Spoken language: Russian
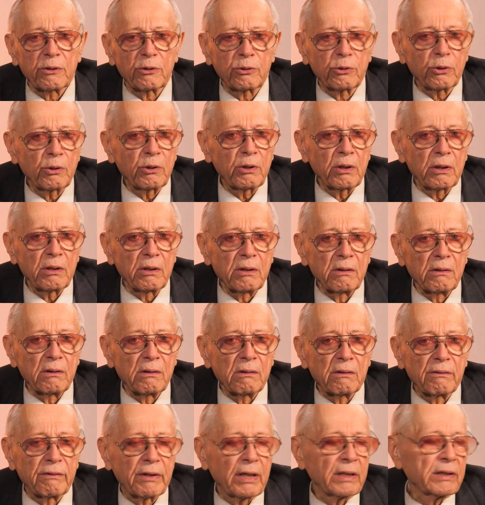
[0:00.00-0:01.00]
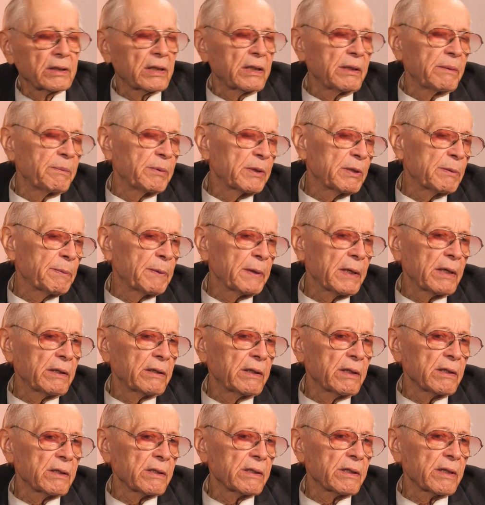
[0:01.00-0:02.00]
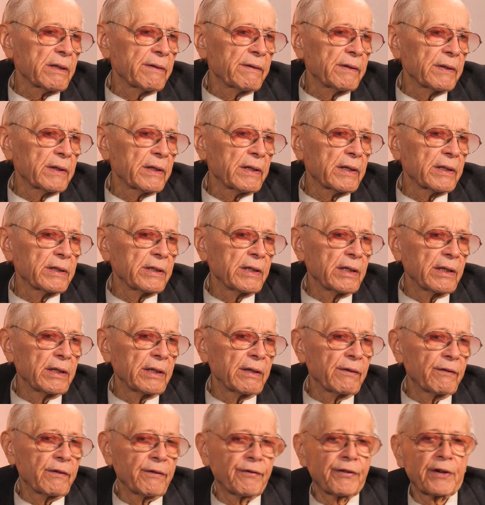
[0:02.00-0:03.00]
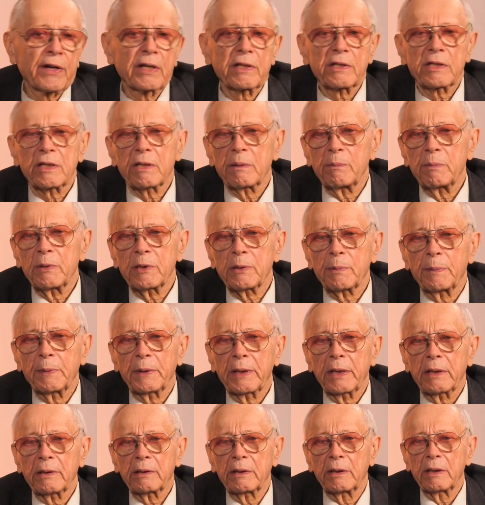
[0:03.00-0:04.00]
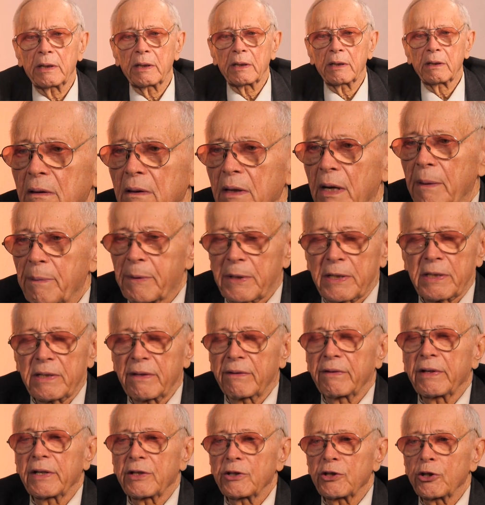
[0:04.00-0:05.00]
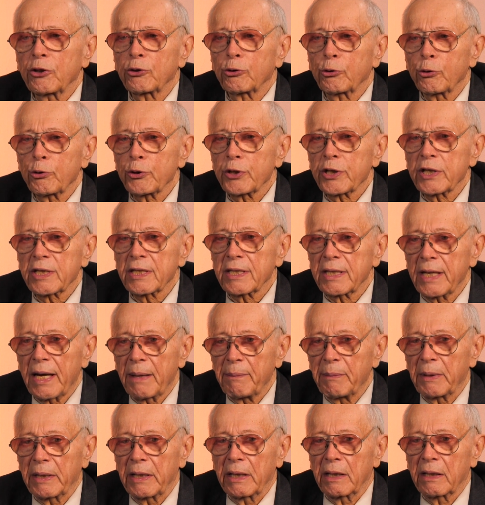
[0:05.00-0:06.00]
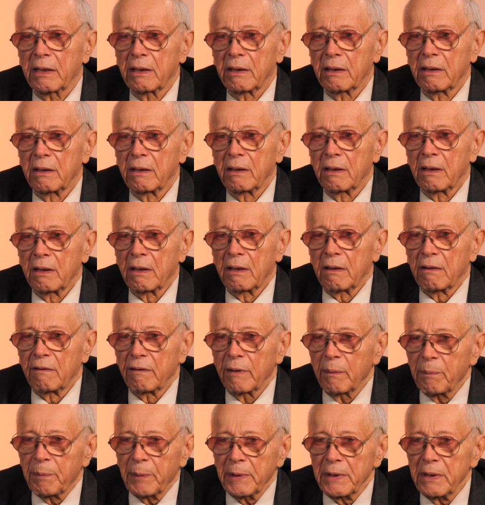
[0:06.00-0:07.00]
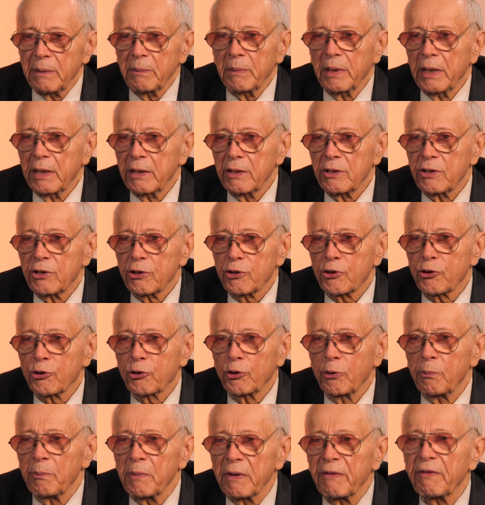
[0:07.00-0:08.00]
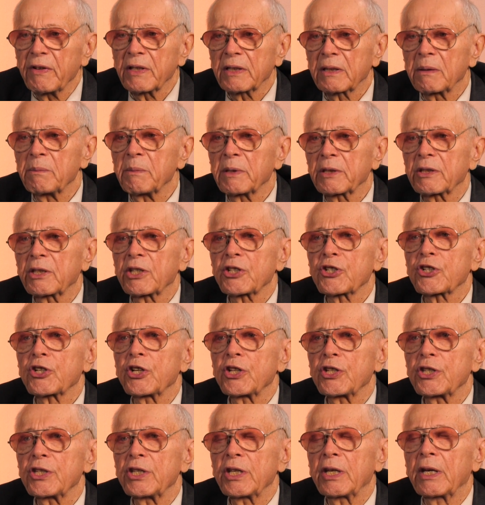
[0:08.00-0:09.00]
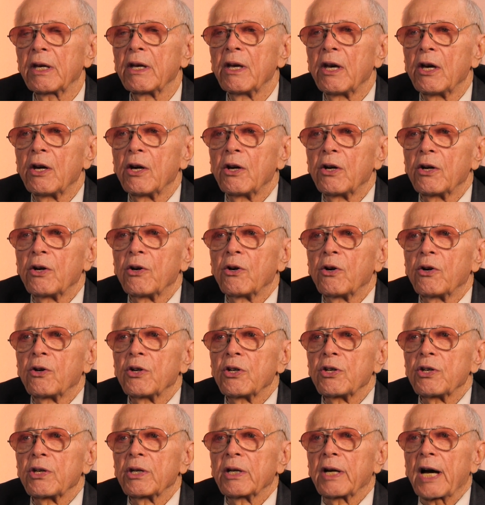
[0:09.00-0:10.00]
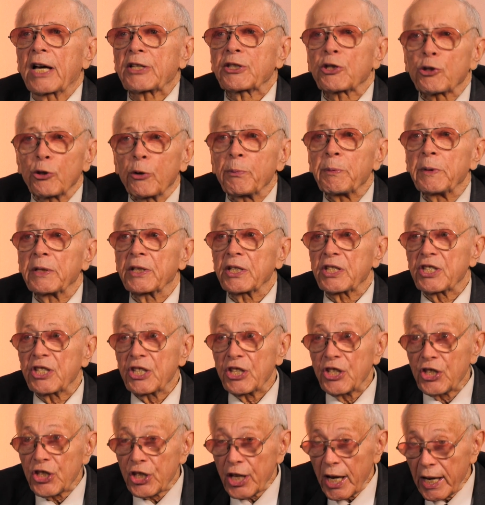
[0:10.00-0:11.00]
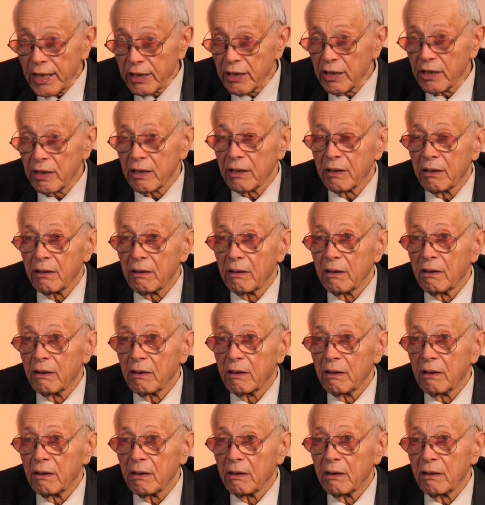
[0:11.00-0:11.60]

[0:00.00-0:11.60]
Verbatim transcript: то в Англии бесплатное здравоохранение, во Франции бесплатное. Образование то же самое. Вы понимаете, что мы в этом отношении, особенно сейчас,